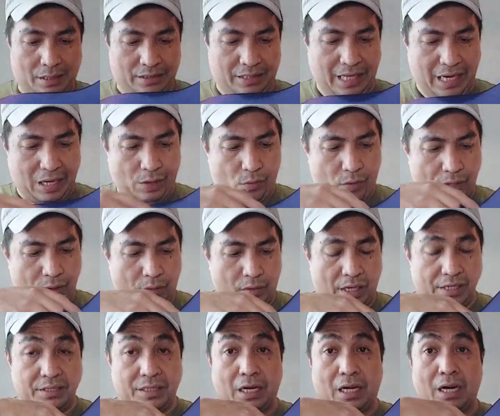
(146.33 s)
dalawa yung
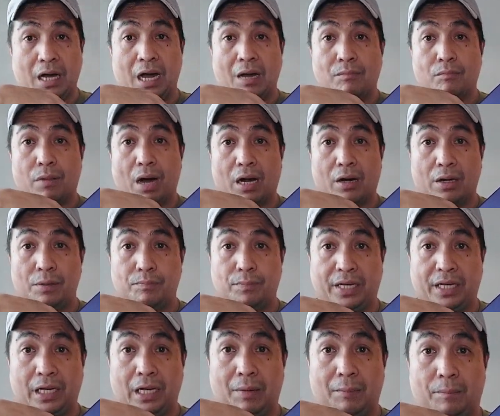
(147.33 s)
kanyang humbucker
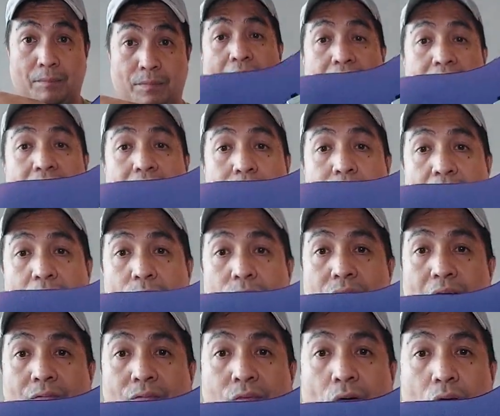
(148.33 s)
pickup. And then meron
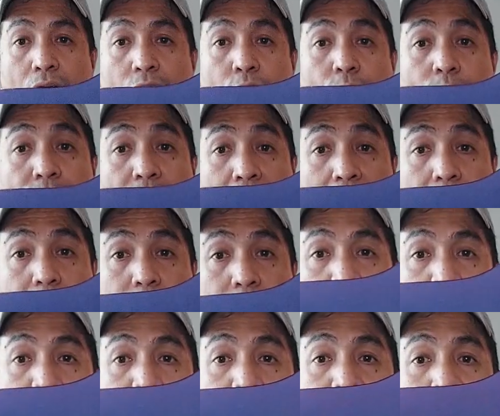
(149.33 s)
siyang volume knob
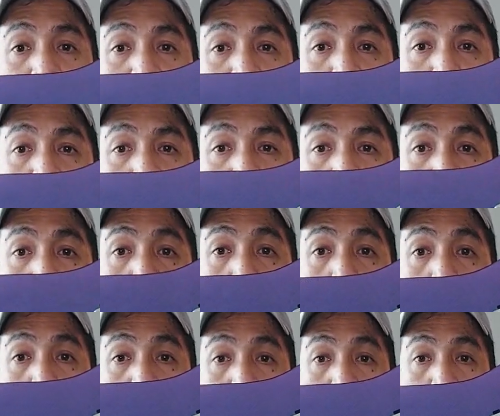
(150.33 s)
and then meron siyang
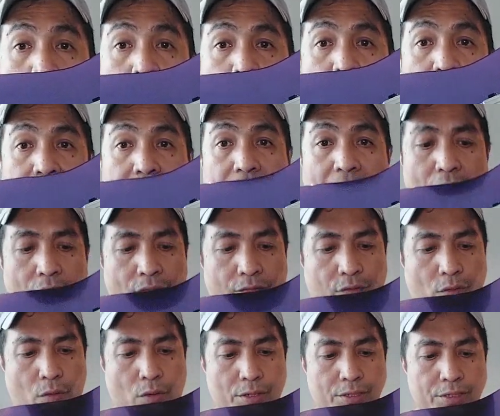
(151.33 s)
tone. And then of
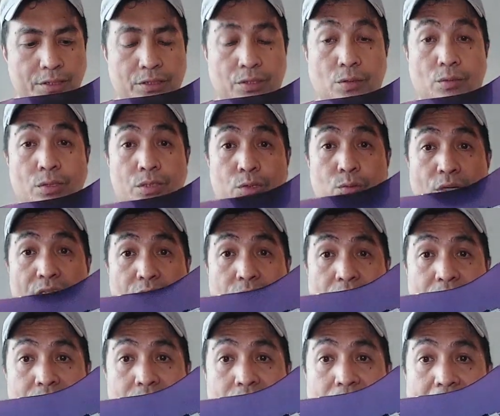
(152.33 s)
course, yung
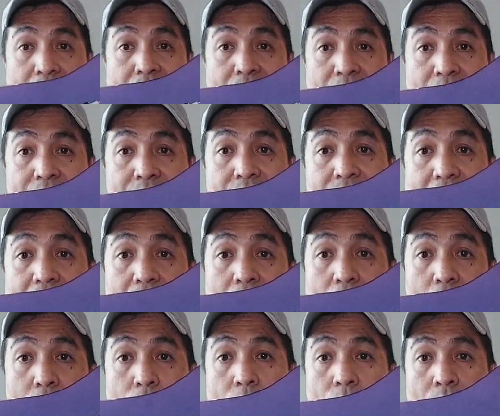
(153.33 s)
switches niya is
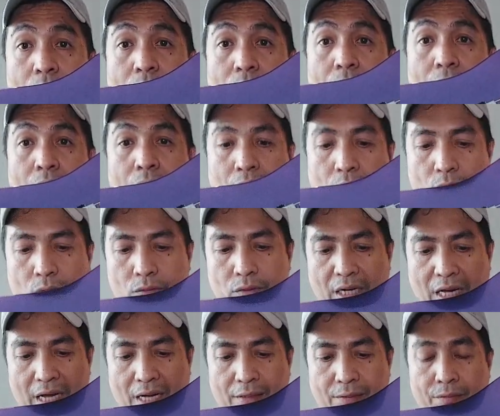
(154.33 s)
tatlo.
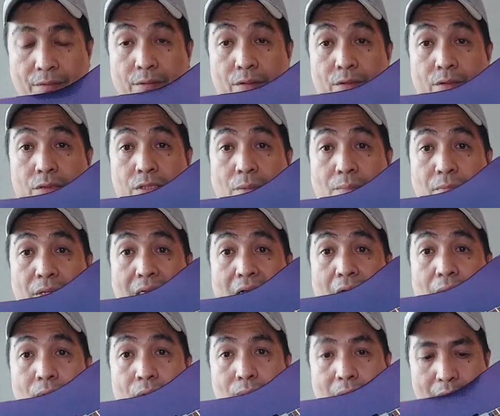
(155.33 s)
Una, sa
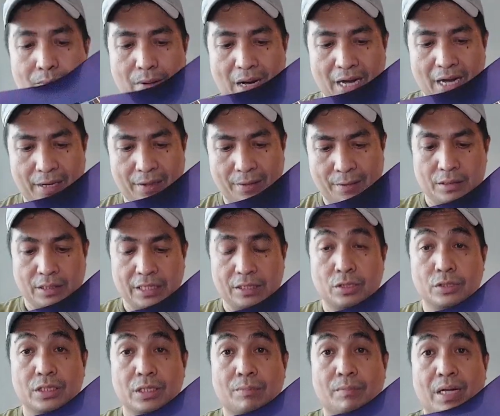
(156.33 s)
pinakamababa,
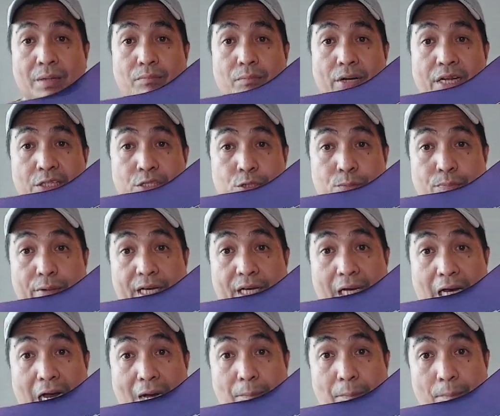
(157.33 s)
dito sa may bridge
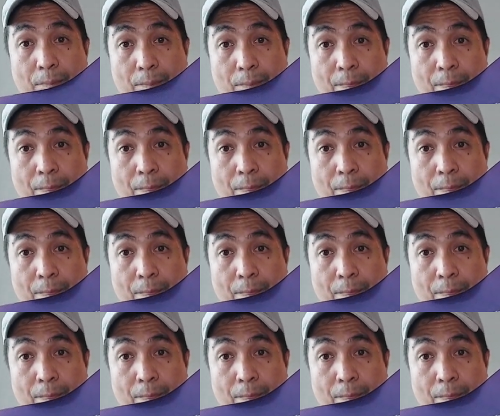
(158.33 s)
pickup,